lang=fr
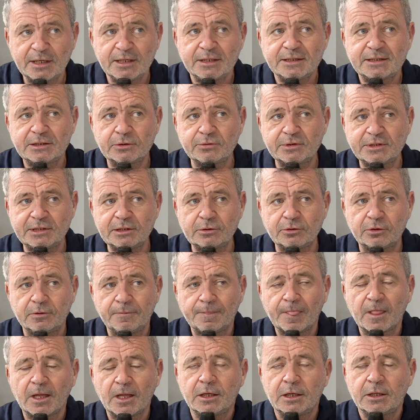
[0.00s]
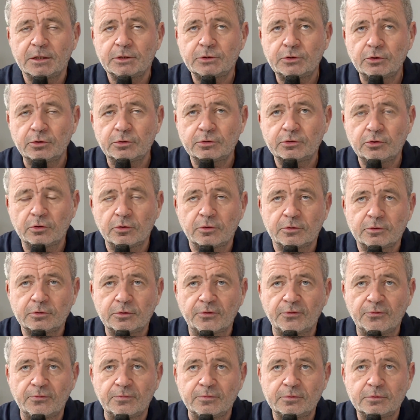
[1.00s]
C'est aussi de,
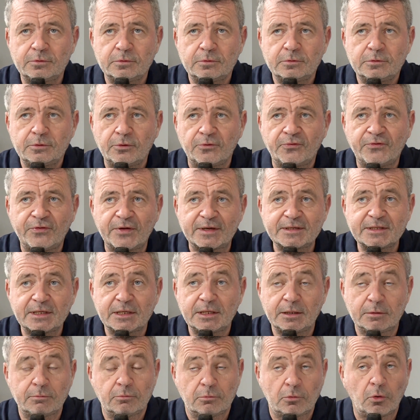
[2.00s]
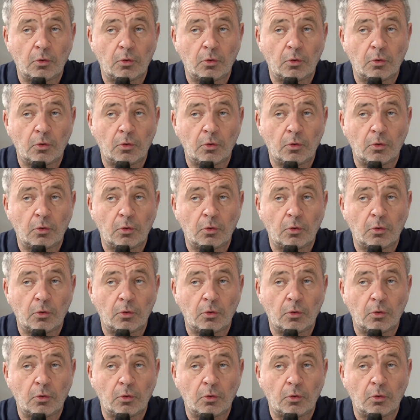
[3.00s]
de, faire des.